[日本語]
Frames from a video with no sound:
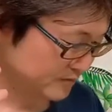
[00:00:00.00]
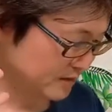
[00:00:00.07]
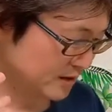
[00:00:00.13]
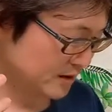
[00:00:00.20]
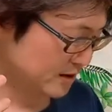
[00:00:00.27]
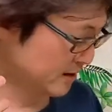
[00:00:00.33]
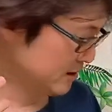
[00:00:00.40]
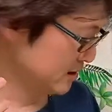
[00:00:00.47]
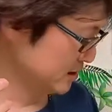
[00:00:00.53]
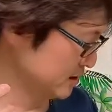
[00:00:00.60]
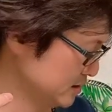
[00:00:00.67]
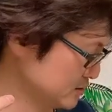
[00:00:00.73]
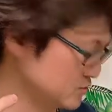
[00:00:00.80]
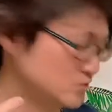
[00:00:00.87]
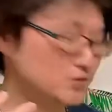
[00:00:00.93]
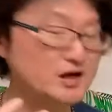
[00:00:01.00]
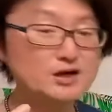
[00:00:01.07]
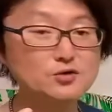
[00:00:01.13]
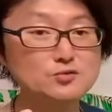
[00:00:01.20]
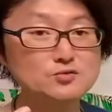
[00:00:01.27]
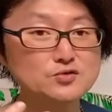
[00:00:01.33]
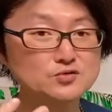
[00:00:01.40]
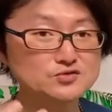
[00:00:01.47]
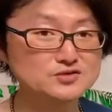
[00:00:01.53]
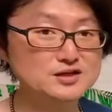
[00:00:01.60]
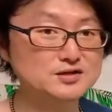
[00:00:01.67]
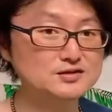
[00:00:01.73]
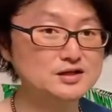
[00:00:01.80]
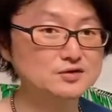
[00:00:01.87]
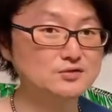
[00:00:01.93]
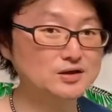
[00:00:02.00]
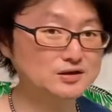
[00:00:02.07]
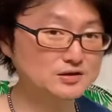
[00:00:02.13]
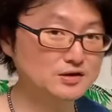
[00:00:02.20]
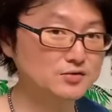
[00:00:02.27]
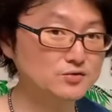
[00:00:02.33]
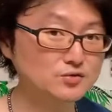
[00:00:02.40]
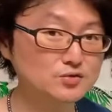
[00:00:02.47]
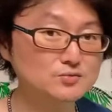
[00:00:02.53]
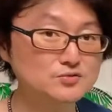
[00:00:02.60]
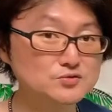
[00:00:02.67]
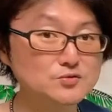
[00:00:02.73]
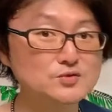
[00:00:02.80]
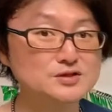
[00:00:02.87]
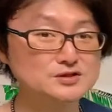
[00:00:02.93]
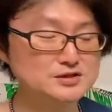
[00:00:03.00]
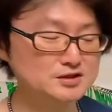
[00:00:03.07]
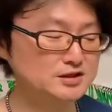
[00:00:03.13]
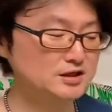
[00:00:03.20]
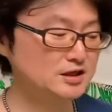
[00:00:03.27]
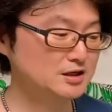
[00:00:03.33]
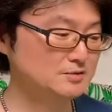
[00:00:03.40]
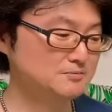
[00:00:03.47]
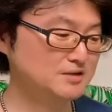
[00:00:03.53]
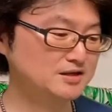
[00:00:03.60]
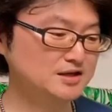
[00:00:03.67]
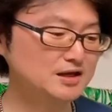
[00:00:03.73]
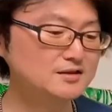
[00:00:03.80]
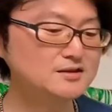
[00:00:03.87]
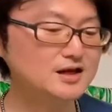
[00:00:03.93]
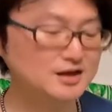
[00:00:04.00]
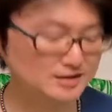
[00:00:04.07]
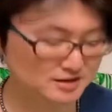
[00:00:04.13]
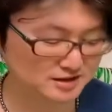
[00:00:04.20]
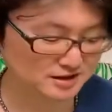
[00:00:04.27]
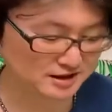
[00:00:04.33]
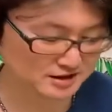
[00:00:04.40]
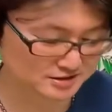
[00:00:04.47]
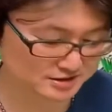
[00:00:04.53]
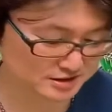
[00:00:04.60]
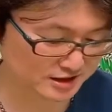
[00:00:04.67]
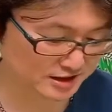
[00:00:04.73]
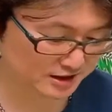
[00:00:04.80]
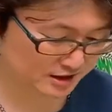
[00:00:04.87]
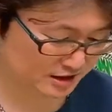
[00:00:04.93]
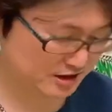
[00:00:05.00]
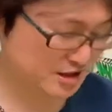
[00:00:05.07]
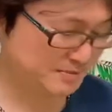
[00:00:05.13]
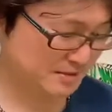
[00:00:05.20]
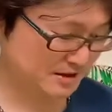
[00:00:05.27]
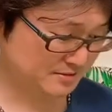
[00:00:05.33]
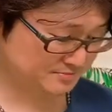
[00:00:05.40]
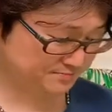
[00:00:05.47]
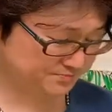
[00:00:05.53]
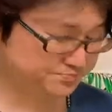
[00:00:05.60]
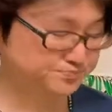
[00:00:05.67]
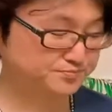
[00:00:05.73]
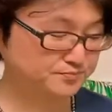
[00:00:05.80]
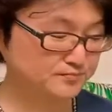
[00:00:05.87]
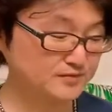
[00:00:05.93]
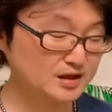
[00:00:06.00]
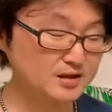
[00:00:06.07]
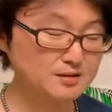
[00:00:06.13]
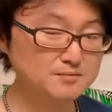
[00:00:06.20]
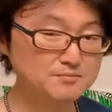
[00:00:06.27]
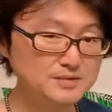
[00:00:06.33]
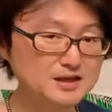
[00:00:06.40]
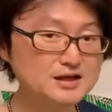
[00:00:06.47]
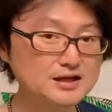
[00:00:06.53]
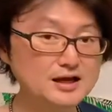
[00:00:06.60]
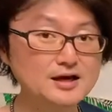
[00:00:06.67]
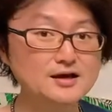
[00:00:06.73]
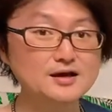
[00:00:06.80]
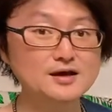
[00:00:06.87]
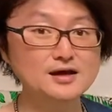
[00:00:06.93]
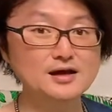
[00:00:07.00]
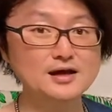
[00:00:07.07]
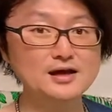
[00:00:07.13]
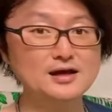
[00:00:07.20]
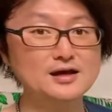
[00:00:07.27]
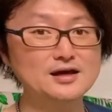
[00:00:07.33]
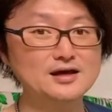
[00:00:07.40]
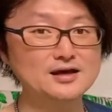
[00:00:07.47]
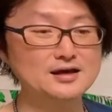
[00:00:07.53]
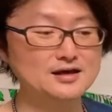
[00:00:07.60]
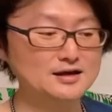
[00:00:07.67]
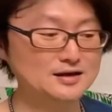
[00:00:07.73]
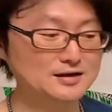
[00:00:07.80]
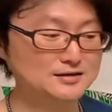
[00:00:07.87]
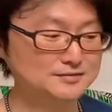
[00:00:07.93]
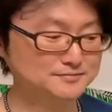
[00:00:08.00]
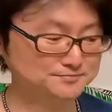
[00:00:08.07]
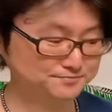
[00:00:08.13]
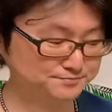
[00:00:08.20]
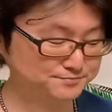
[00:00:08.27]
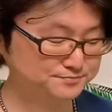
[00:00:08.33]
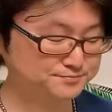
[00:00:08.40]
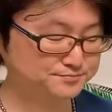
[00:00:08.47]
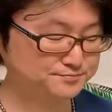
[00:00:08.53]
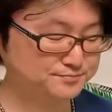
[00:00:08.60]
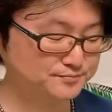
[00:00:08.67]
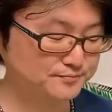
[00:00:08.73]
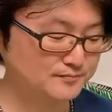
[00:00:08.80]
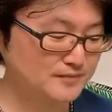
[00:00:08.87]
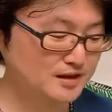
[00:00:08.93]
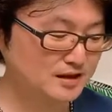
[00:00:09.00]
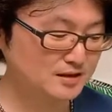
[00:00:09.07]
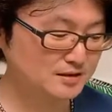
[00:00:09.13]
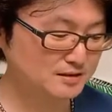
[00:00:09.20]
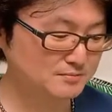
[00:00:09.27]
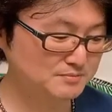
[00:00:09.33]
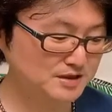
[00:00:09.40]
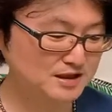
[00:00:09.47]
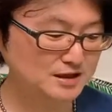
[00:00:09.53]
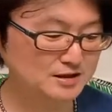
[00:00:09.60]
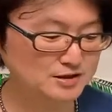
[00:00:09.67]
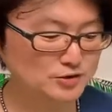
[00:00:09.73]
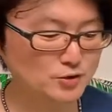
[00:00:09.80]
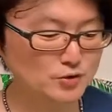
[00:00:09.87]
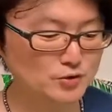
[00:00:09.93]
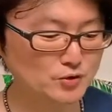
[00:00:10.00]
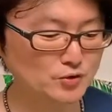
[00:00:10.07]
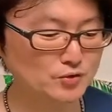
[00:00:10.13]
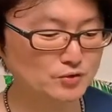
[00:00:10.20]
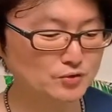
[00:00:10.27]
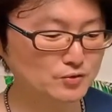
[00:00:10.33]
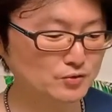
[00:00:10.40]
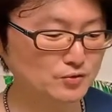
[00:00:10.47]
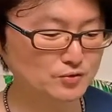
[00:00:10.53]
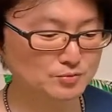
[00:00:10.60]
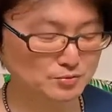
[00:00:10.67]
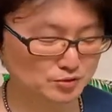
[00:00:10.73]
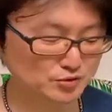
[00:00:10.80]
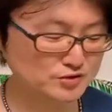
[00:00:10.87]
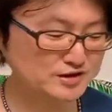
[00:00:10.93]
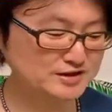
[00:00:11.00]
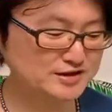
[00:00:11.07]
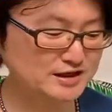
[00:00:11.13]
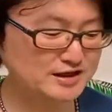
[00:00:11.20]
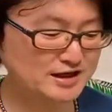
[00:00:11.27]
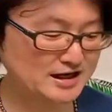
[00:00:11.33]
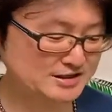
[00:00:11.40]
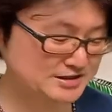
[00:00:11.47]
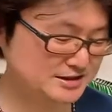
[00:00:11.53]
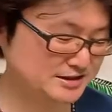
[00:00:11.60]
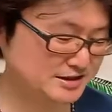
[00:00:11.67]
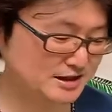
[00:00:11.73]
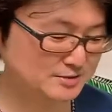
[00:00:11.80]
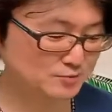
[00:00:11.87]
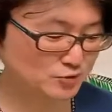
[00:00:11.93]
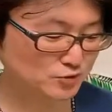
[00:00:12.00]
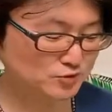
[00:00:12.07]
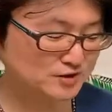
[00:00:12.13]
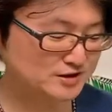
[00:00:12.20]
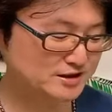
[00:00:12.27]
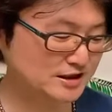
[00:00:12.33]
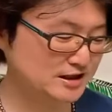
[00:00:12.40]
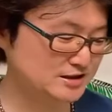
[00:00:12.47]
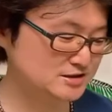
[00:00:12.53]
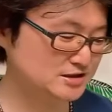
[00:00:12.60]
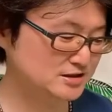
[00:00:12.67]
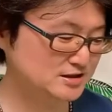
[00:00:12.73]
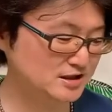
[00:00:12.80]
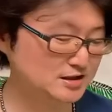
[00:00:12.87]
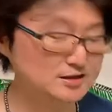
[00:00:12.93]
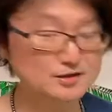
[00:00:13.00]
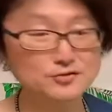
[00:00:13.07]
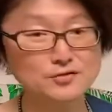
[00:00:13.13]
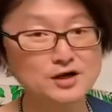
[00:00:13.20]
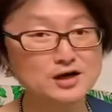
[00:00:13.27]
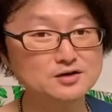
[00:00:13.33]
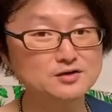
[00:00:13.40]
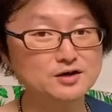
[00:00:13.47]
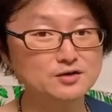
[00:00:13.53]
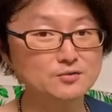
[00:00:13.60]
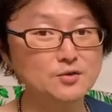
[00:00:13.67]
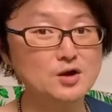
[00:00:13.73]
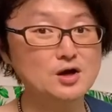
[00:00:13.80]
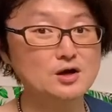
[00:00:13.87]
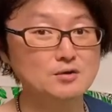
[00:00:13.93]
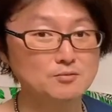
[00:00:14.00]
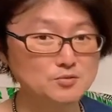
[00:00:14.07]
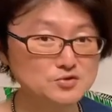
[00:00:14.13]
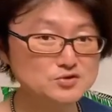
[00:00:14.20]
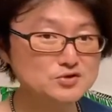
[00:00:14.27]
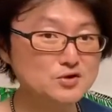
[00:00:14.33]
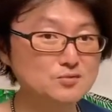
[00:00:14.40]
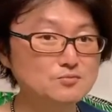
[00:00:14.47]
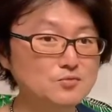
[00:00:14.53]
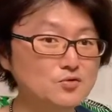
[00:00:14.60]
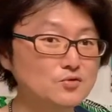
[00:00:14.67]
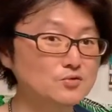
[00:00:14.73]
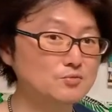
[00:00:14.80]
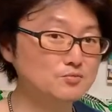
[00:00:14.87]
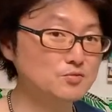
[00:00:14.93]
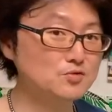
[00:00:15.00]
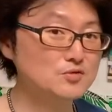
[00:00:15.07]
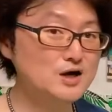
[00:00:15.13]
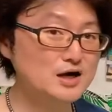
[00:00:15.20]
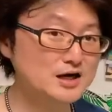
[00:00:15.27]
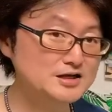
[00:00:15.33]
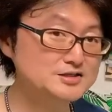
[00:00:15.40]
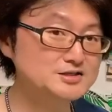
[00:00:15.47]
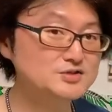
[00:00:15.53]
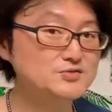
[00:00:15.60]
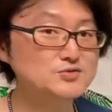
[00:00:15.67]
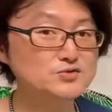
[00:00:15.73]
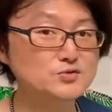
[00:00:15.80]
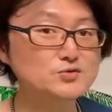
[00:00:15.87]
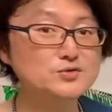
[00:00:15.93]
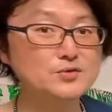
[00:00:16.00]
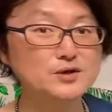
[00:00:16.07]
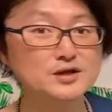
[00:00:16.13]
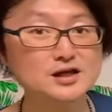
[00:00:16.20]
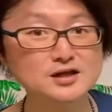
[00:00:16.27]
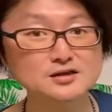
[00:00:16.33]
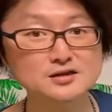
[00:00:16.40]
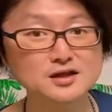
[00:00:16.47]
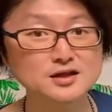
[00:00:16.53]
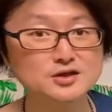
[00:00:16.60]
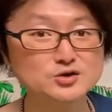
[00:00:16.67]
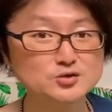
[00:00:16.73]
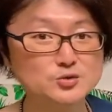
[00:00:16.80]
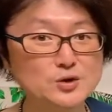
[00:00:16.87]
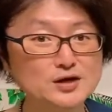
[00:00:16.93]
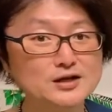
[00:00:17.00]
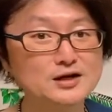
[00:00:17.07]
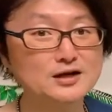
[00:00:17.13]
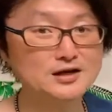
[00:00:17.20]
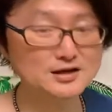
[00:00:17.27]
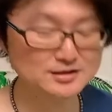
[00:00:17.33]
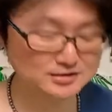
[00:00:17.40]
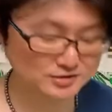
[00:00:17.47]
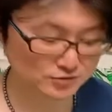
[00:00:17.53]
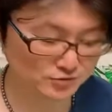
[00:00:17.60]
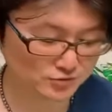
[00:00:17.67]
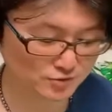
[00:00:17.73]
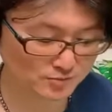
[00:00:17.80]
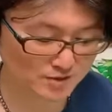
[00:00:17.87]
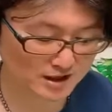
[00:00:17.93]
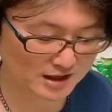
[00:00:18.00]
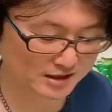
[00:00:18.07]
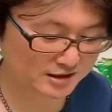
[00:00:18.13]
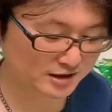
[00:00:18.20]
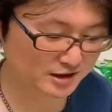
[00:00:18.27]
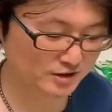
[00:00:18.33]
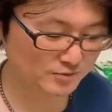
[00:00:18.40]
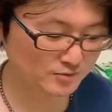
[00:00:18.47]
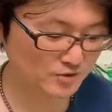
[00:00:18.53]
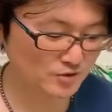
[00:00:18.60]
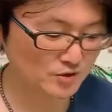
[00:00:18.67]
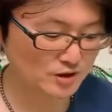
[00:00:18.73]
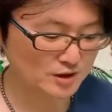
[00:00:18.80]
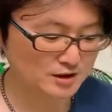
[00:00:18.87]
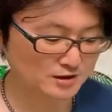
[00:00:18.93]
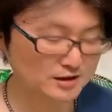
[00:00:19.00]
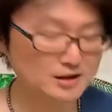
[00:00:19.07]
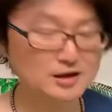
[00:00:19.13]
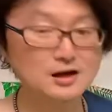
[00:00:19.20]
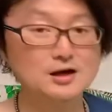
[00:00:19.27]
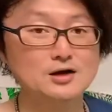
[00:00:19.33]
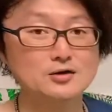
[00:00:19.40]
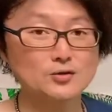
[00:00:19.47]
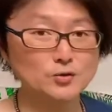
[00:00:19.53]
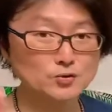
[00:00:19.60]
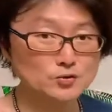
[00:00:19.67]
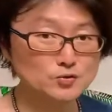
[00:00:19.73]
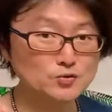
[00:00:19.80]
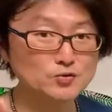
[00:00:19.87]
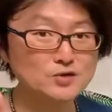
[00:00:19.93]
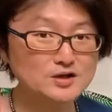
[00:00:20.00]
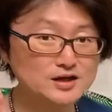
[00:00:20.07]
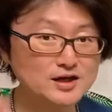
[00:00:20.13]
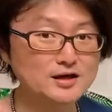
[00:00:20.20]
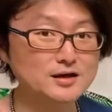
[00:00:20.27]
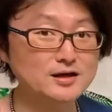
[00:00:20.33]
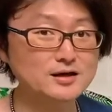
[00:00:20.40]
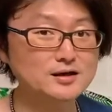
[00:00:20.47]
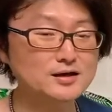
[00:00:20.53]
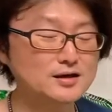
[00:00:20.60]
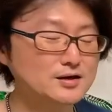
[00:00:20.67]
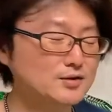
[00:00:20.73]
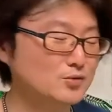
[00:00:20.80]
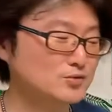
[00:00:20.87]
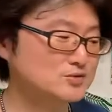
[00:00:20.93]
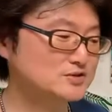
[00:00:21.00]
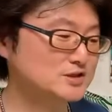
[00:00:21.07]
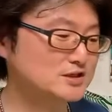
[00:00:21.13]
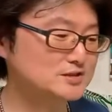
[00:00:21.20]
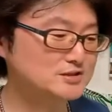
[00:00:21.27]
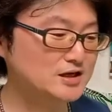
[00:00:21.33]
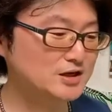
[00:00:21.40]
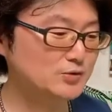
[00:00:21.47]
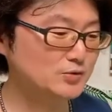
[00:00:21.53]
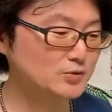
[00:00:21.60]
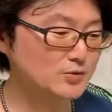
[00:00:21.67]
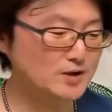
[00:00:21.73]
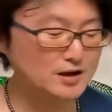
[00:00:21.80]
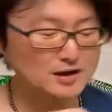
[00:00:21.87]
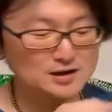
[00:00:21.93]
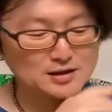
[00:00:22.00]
えー、粗大ごみを捨てるだとかっていうこともそうだし、まあ、年内に関して言えばまだね、えーまだいろいろこう戻ってきたりあっち行ったり戻ってきたりあっち行ったりっていうのはあるけどもちろんもう僕はあっちの人にはなっていくわけだからっていうのもあるけれどもだからこの動画で、えー、お伝えしたいことは、